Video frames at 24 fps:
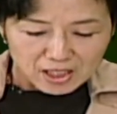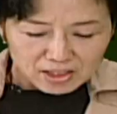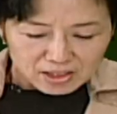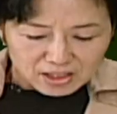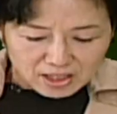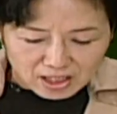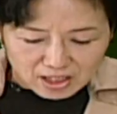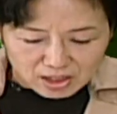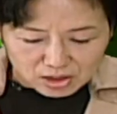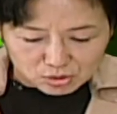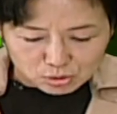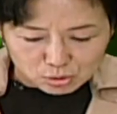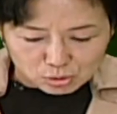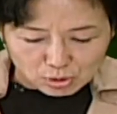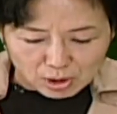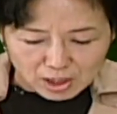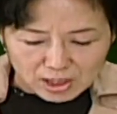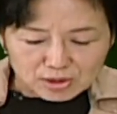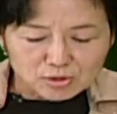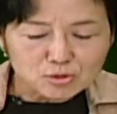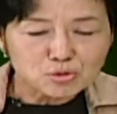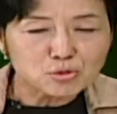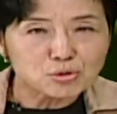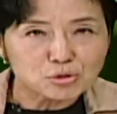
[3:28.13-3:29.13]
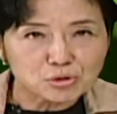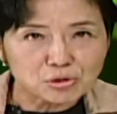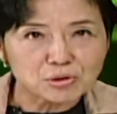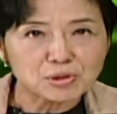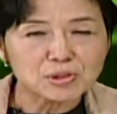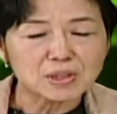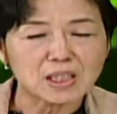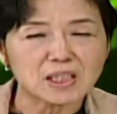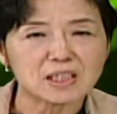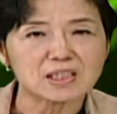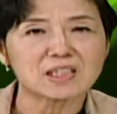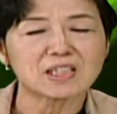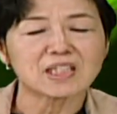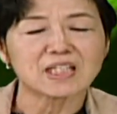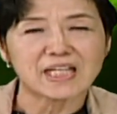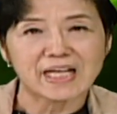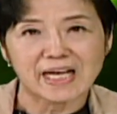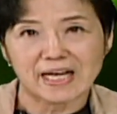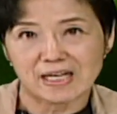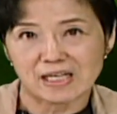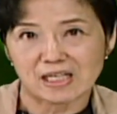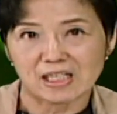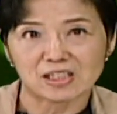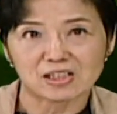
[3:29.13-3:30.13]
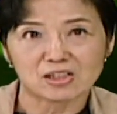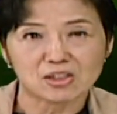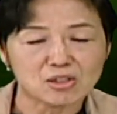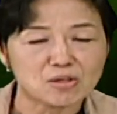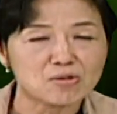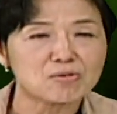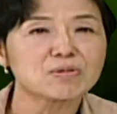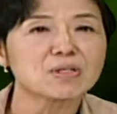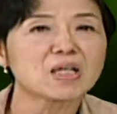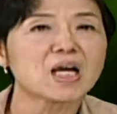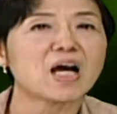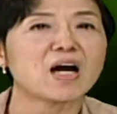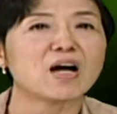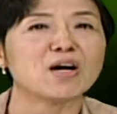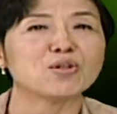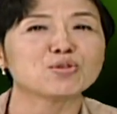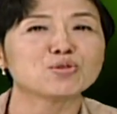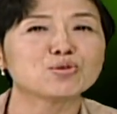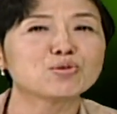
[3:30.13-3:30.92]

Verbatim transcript: 那双曲呢？这两个都要。